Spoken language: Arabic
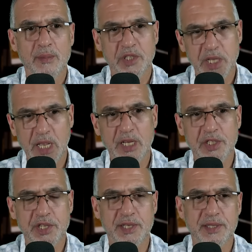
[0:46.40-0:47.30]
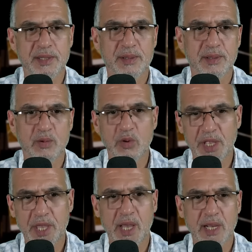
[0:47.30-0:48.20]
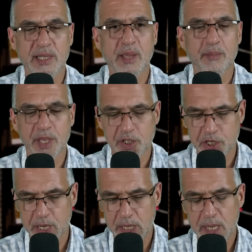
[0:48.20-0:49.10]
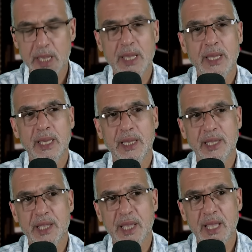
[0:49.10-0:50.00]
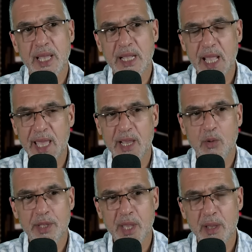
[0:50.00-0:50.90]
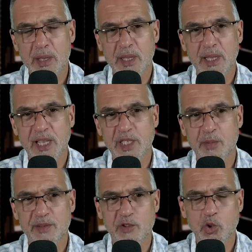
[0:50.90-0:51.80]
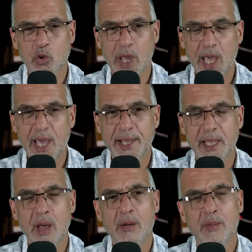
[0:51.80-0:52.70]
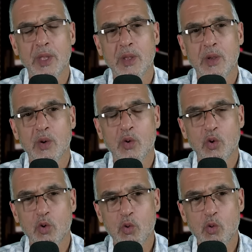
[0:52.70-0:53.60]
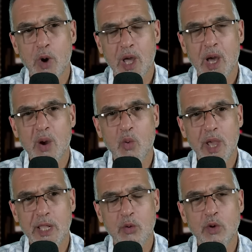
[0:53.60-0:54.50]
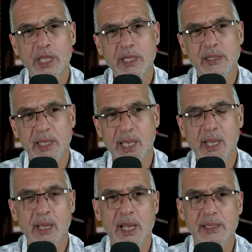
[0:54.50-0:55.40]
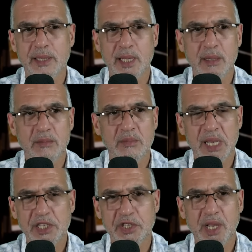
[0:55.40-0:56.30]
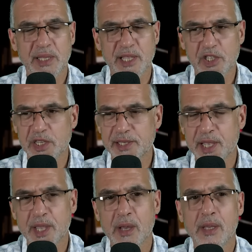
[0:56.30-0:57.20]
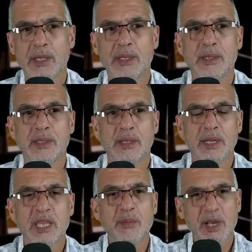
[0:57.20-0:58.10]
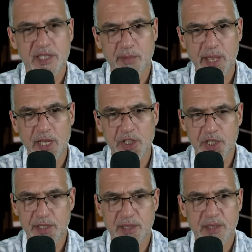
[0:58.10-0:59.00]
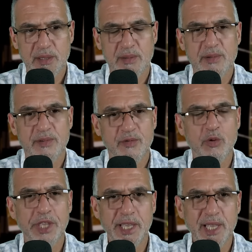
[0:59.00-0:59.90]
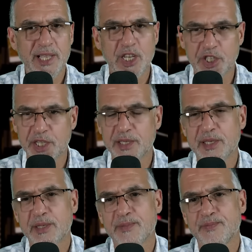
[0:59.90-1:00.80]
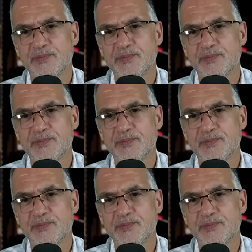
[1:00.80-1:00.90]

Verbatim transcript: ماشي على الشخص ولادها كتربي اجيال اذا هاد الحيوانه كتبان في الصوره عاريه وراها واحد الوليد صغير قصير 10 12 سنه كيمارس معها الجنس في وضعيه ديال الجنس